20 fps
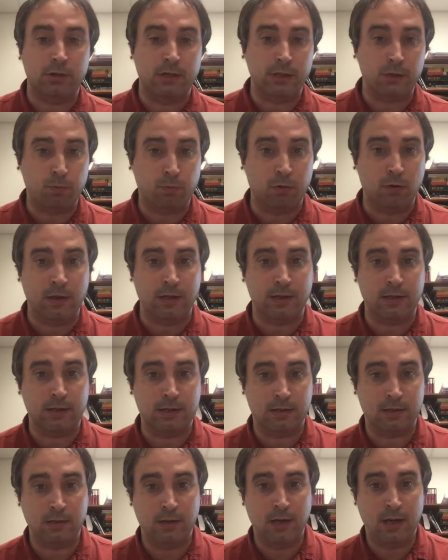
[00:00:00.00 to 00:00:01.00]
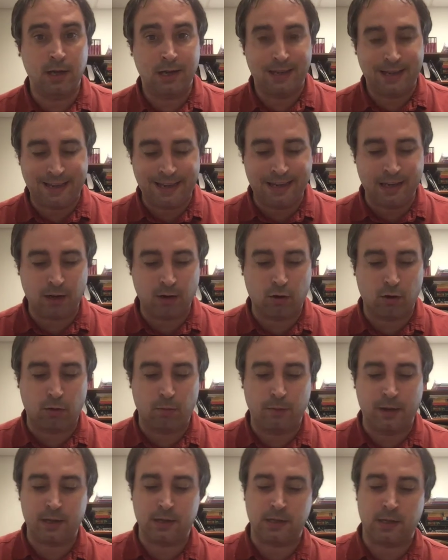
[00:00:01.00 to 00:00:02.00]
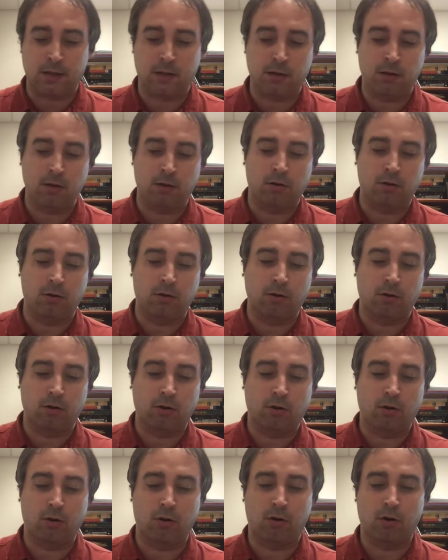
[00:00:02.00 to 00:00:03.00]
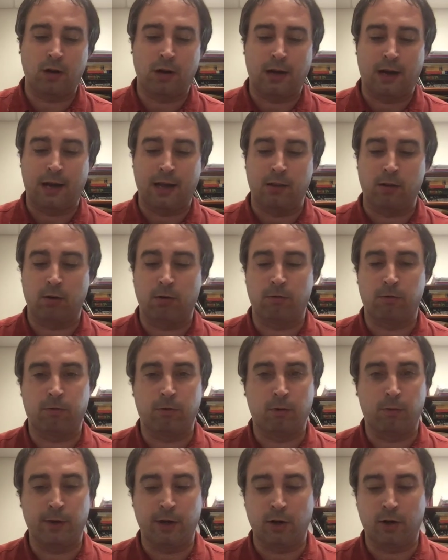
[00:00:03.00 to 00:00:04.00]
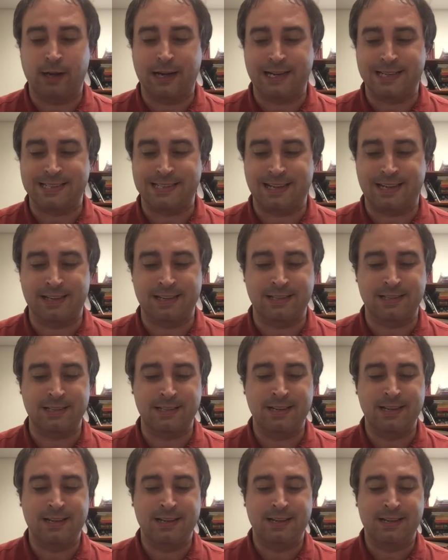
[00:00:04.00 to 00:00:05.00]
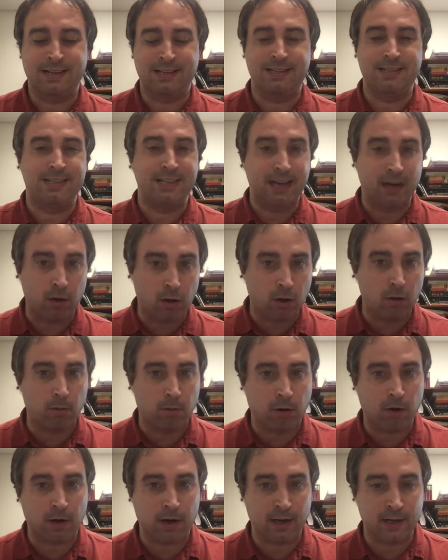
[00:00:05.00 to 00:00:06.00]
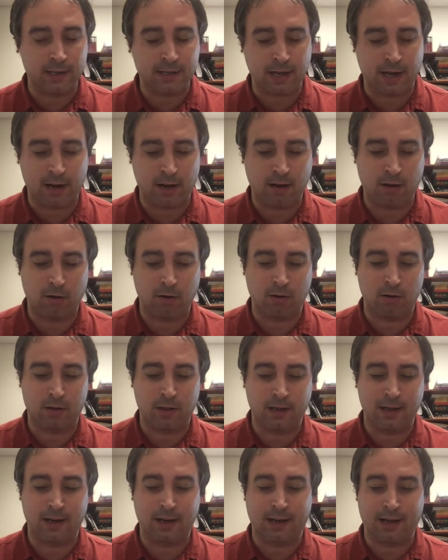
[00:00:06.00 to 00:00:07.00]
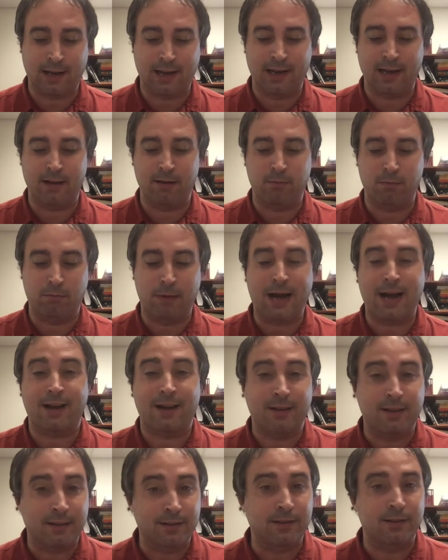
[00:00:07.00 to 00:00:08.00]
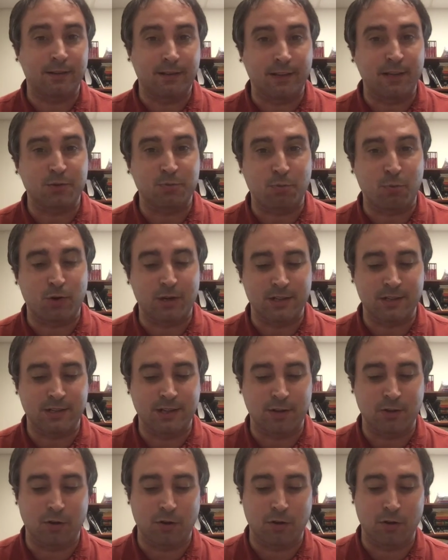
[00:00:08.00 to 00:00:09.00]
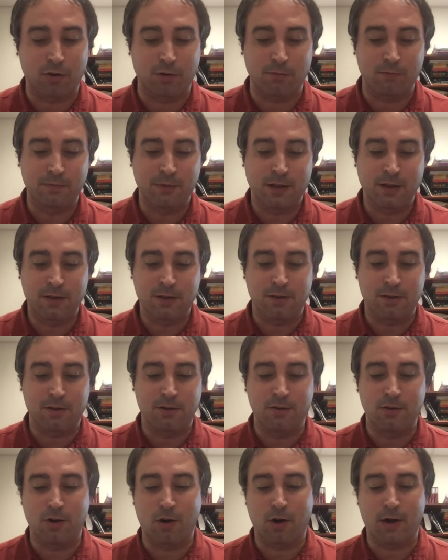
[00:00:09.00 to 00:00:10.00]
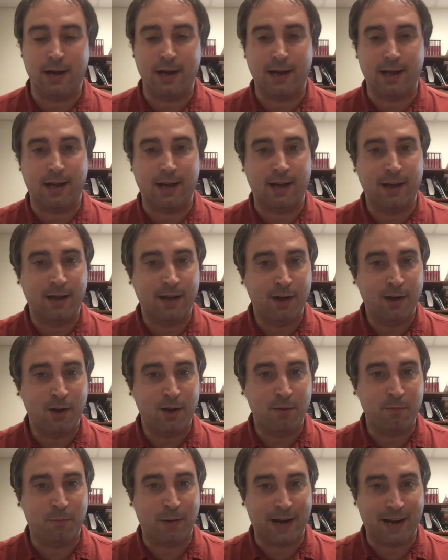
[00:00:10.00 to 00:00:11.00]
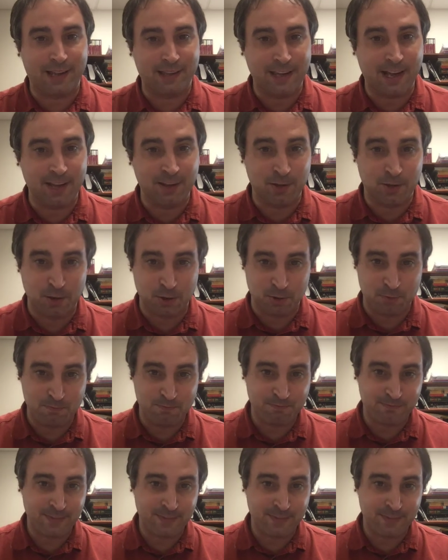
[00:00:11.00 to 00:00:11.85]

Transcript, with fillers: después y en conversación con Adolfo Bioy Casares, llegó Borges a reconocer que Magen, después de todo, no era para tanto.